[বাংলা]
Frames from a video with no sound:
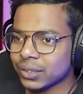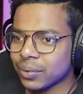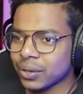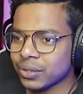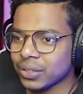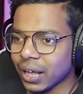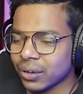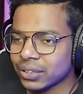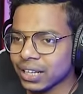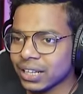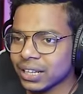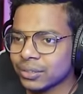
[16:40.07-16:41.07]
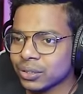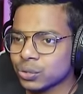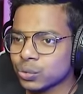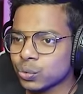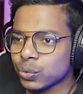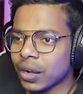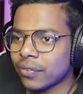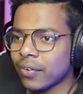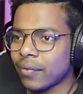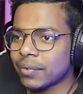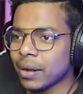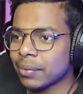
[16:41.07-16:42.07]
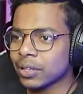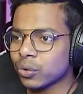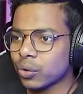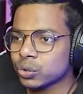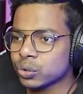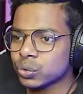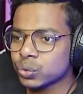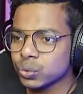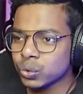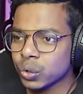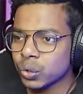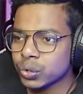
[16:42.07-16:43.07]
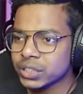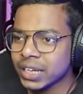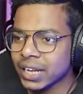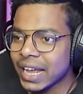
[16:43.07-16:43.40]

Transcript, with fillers: তোমরা যদি দেখো তাহলে দেখতে পাচ্ছ সুগার ফার্মটা আমাদের কত সুন্দর হচ্ছে